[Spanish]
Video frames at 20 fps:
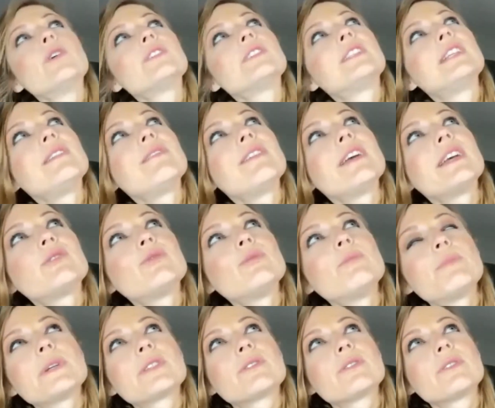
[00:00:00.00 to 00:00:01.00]
Silvia es
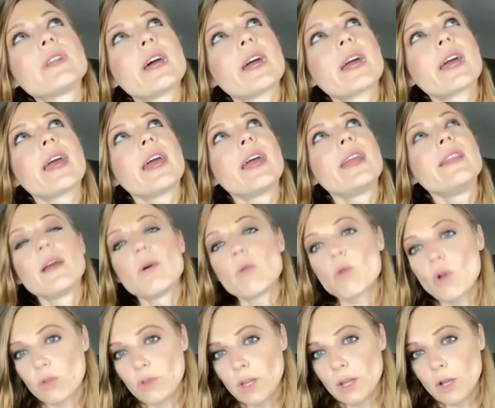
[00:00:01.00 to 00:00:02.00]
un personaje
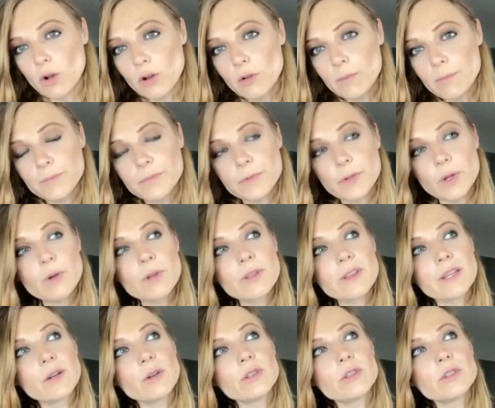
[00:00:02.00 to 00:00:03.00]
neurótico, ¿no?
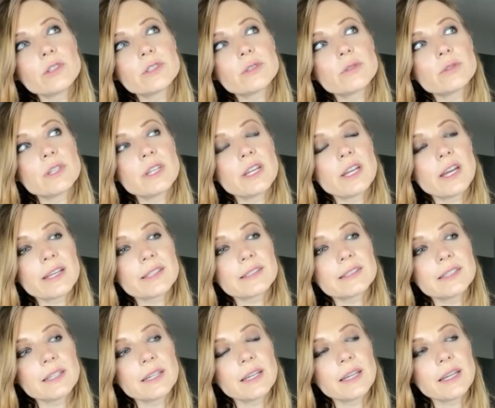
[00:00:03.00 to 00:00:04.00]
yo estudié,
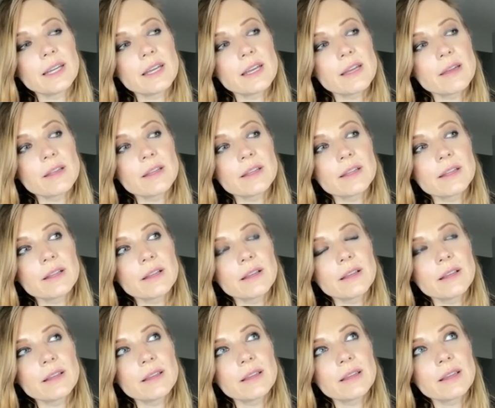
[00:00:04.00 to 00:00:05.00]
eh,
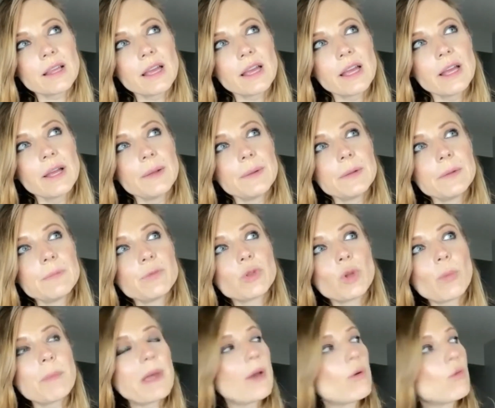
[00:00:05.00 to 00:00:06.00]

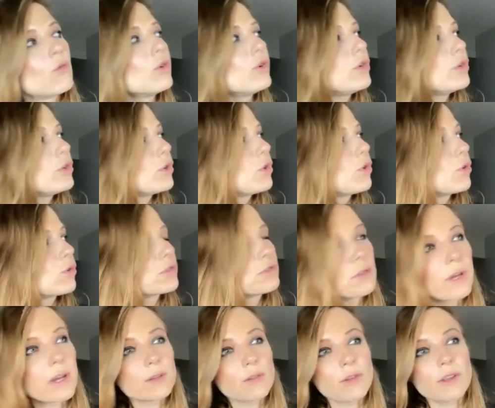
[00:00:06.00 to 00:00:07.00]
tomé un curso
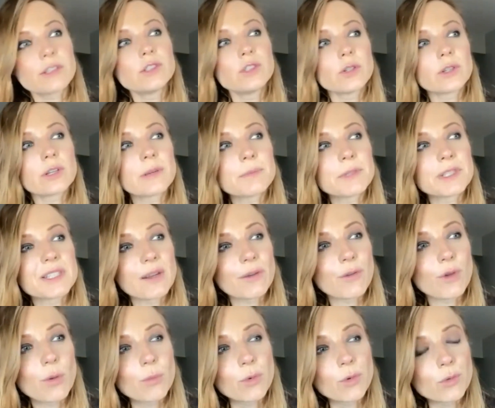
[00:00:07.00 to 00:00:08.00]
de actuación que me
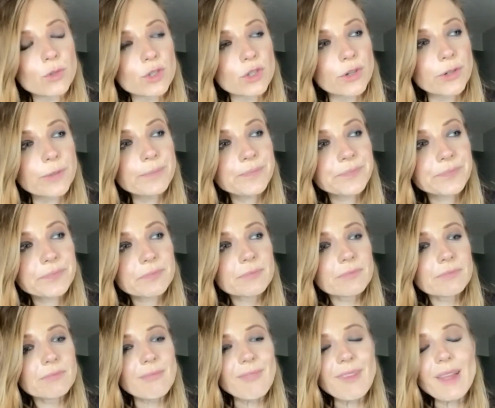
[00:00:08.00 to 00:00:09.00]
sirvió mucho
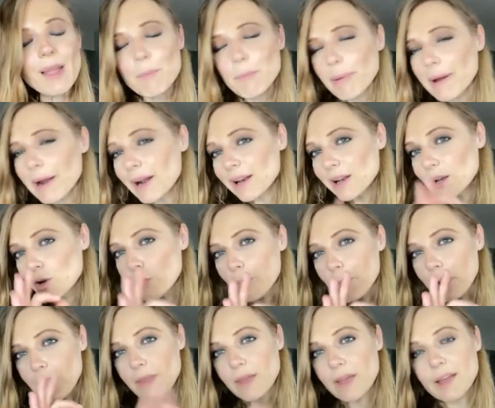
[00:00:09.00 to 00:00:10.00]
para la
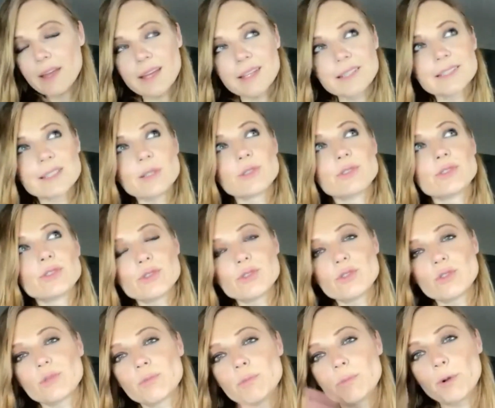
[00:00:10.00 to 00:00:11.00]
comedia, que es los
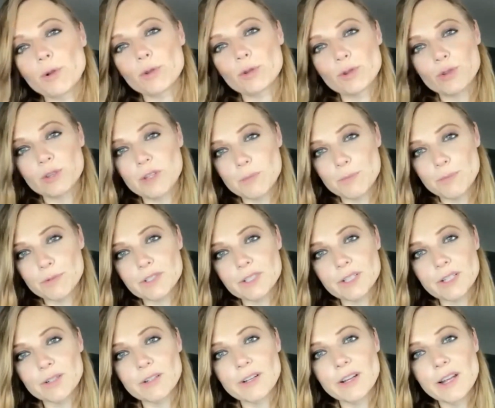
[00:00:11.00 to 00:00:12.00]
ocho prototipos
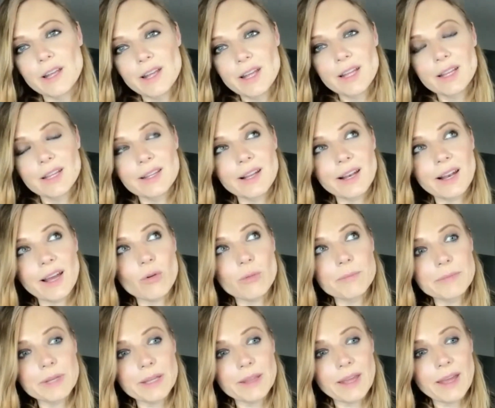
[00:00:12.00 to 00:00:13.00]
de la
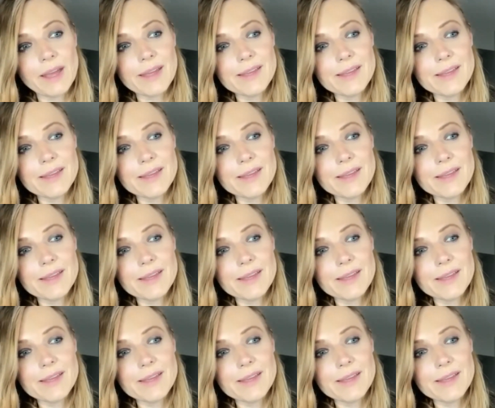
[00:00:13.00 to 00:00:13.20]
comedia,